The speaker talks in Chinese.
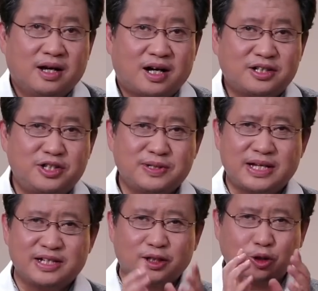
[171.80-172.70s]
而就
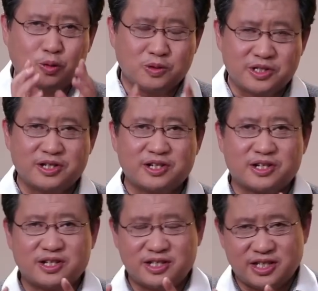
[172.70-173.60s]
在这个通知
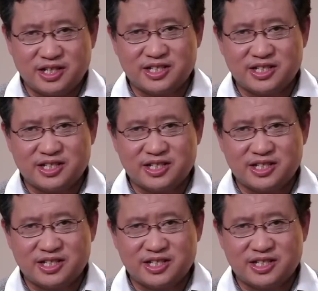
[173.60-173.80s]
十几个